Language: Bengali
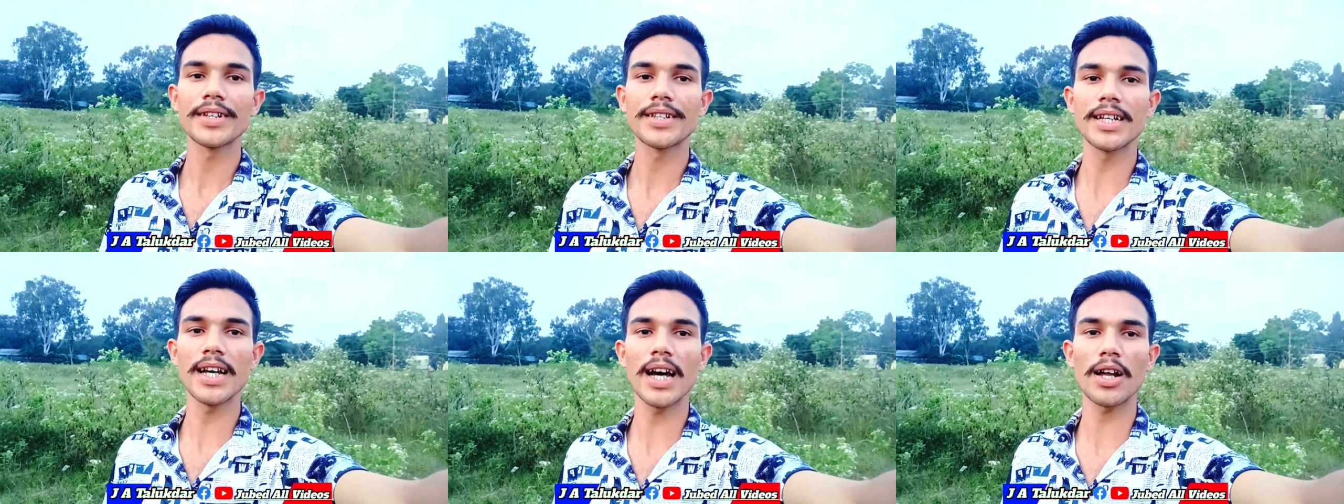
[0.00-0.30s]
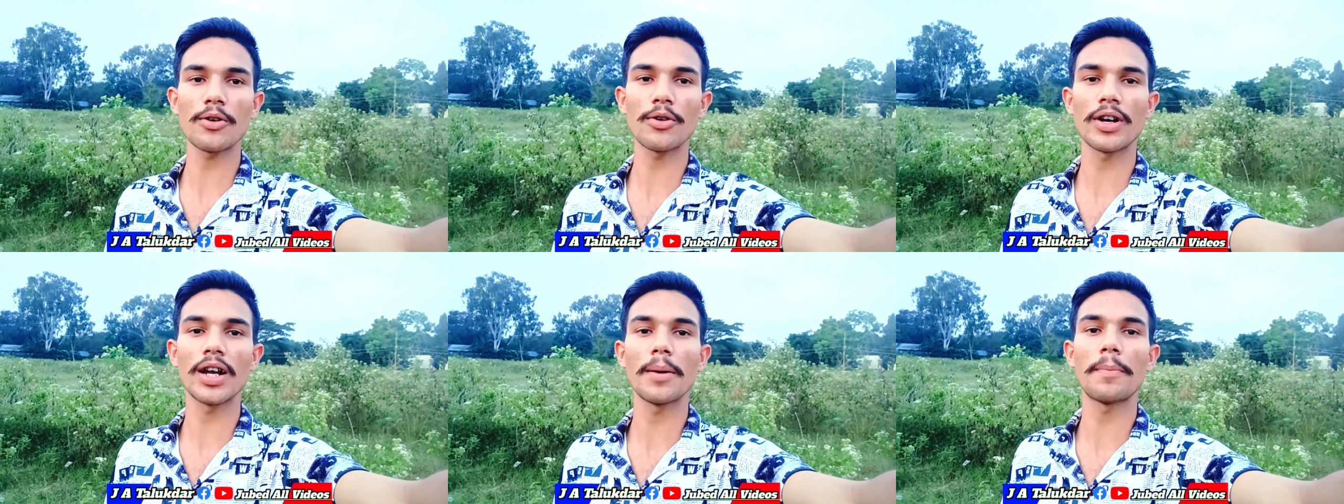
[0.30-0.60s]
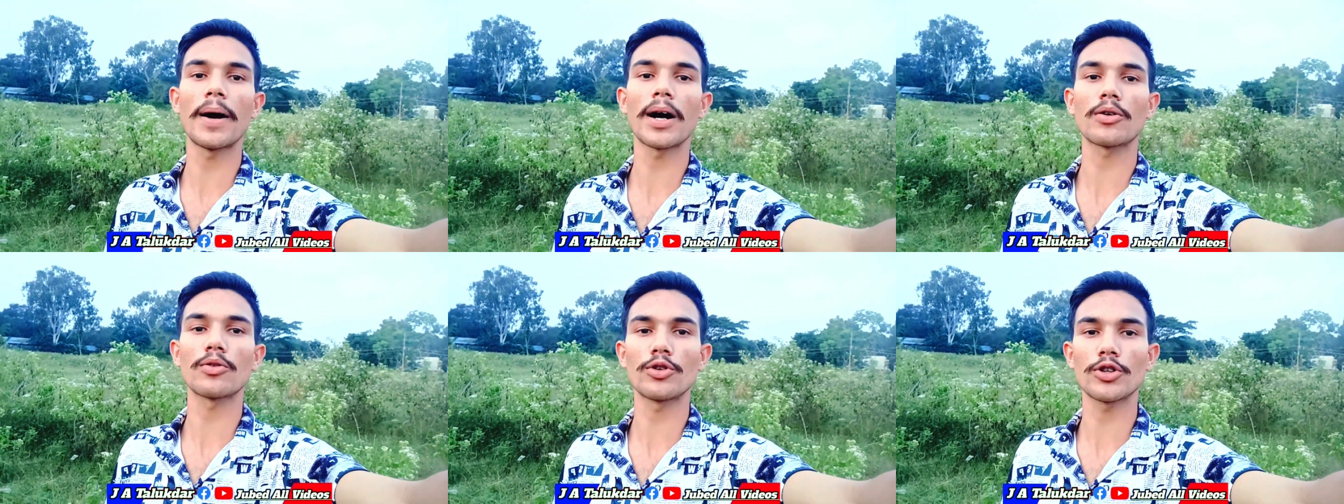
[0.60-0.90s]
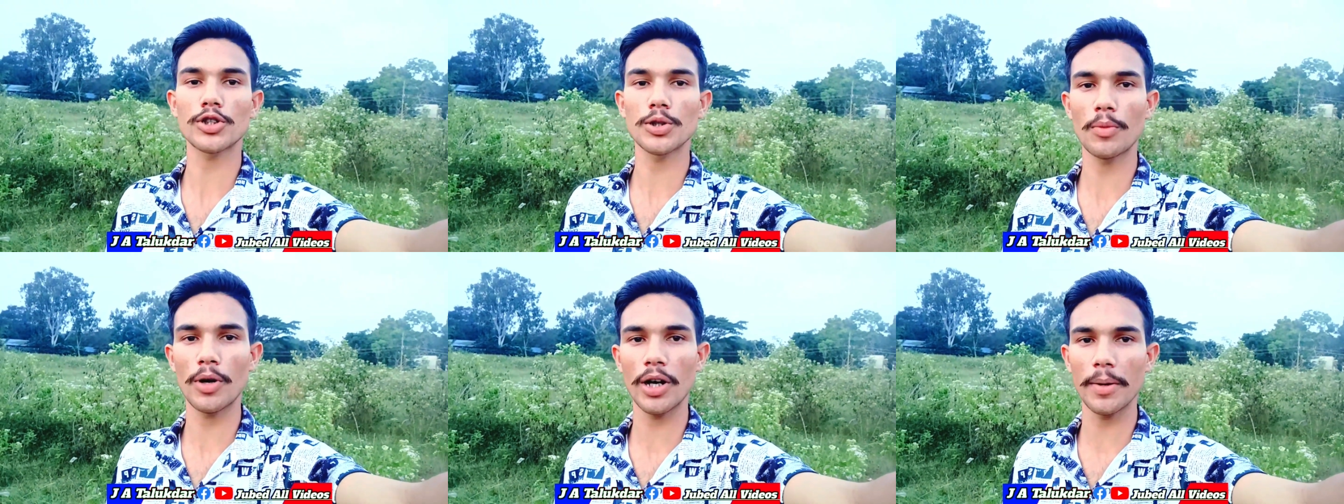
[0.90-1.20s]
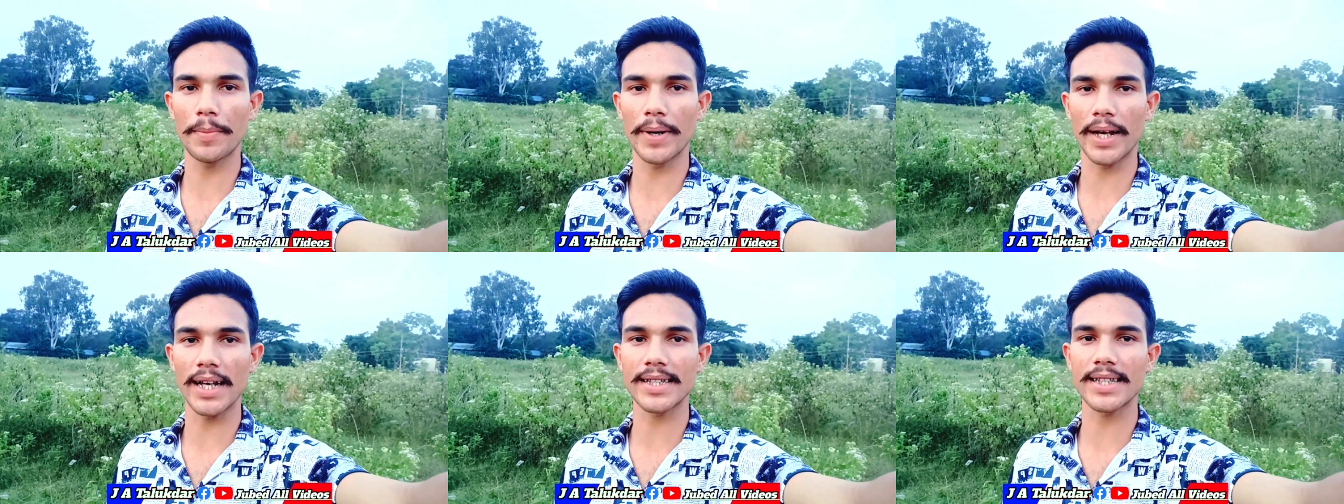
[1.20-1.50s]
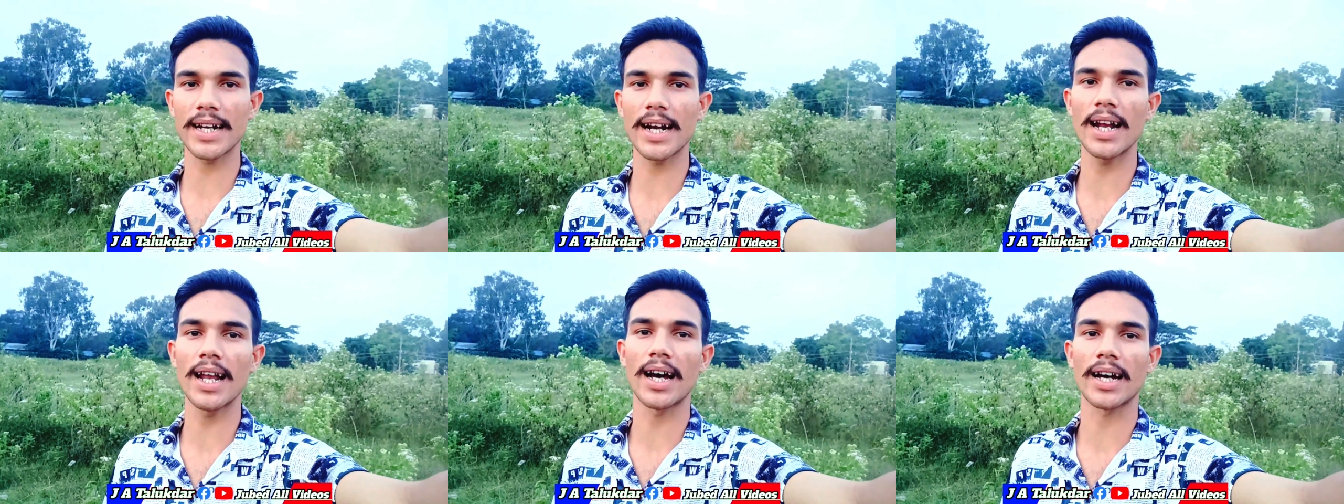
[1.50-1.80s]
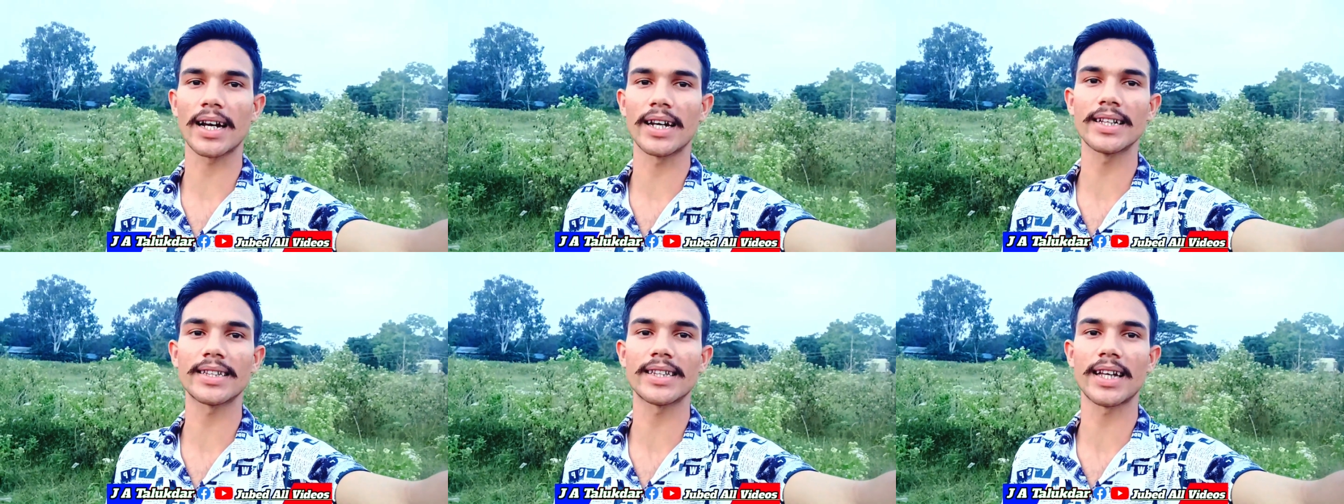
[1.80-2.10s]
শেয়ার করলে বা কোনো সময় বেড়াচেরা
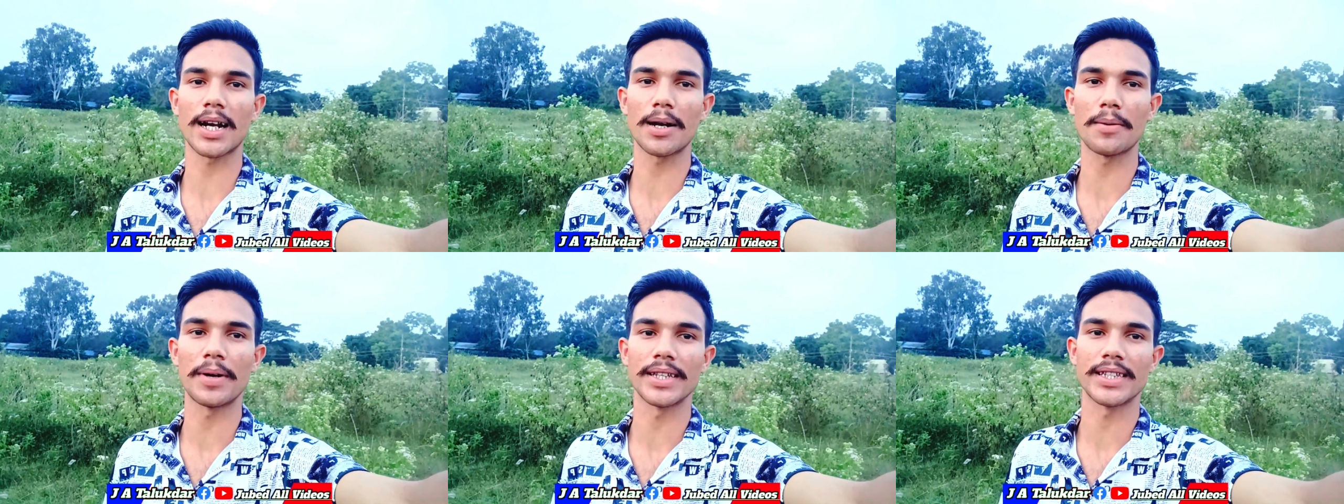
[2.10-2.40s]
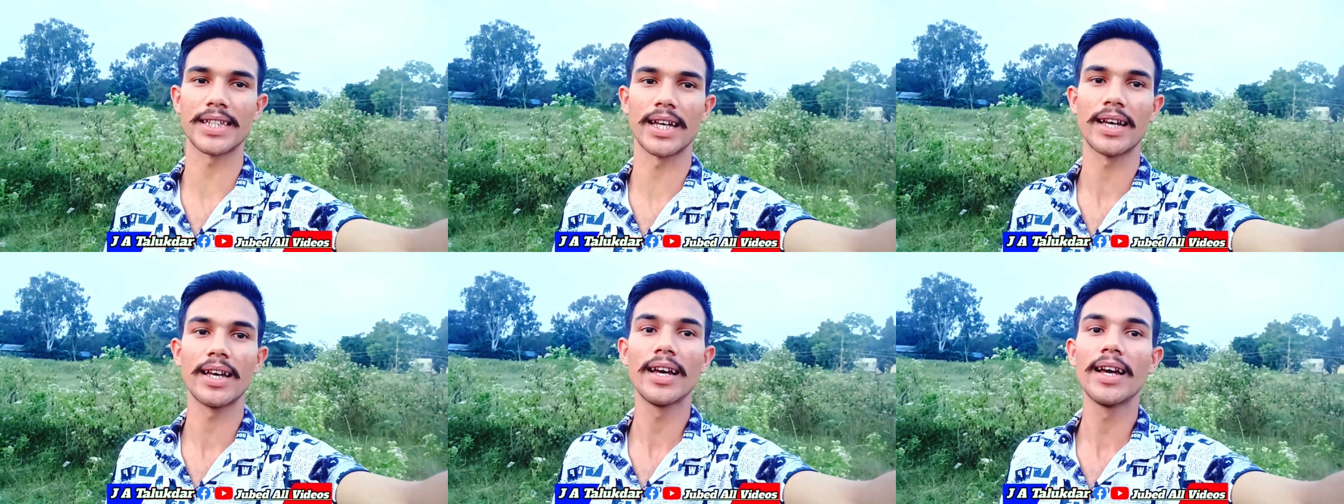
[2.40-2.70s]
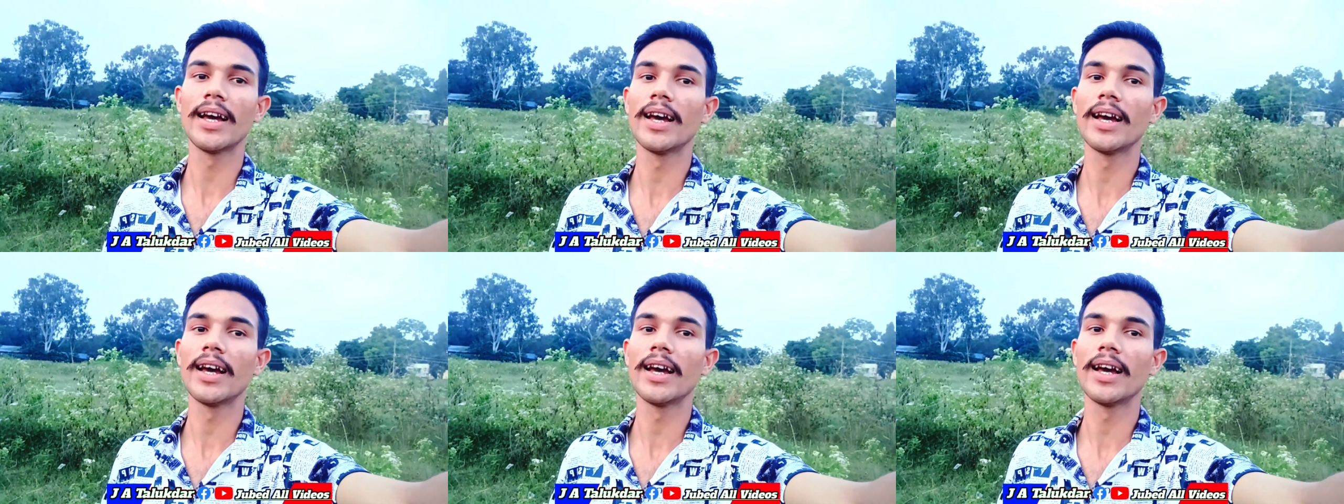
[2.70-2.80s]
লাগলে তার মাঝে